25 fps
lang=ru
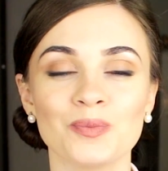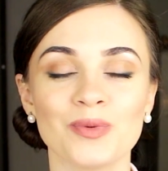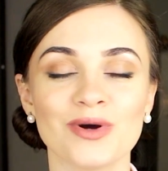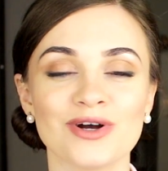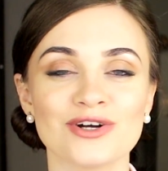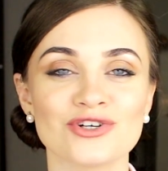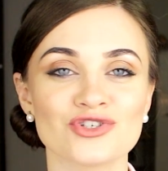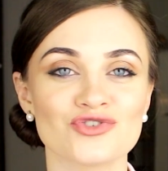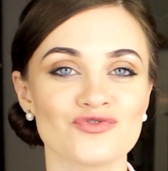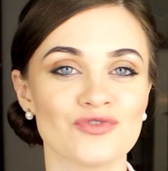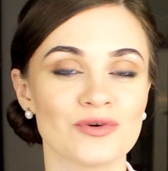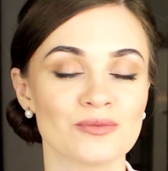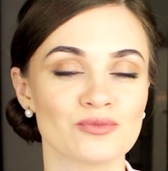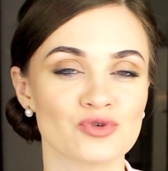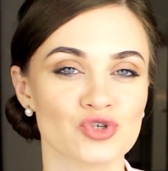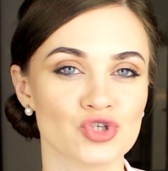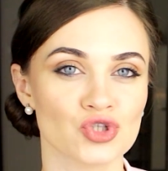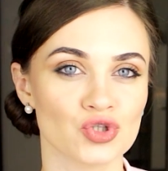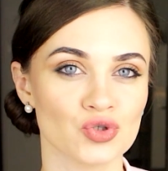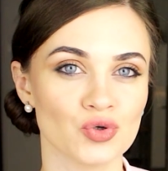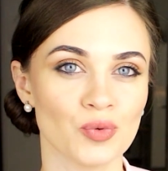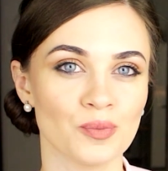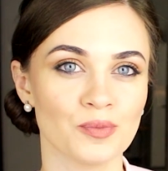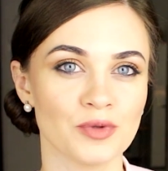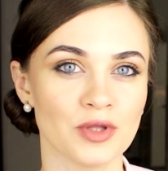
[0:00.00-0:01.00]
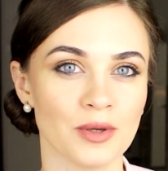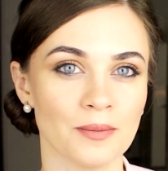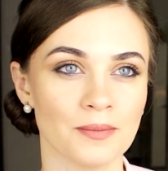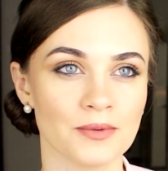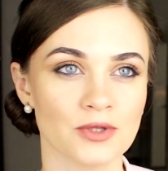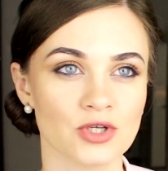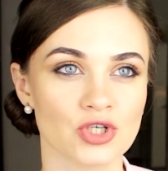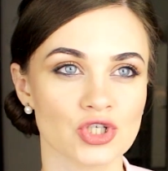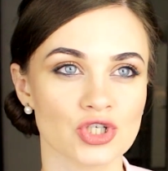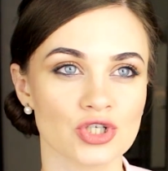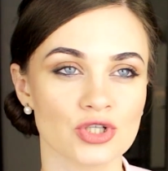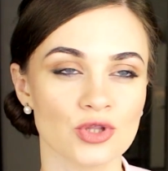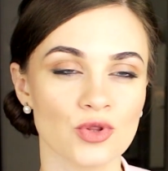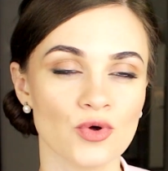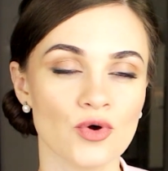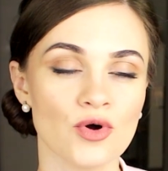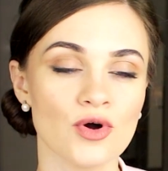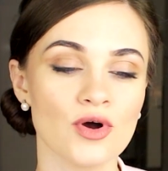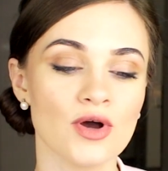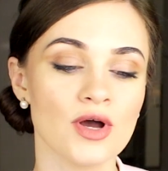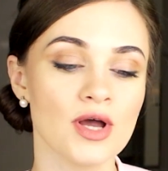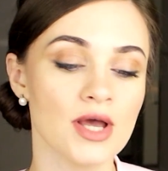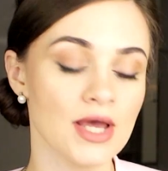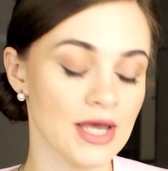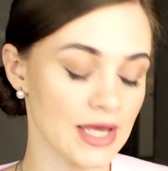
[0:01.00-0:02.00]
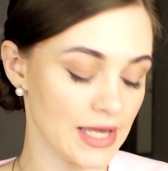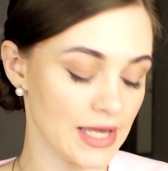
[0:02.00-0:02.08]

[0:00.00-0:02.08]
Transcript: Покажу вам, что мне пришло.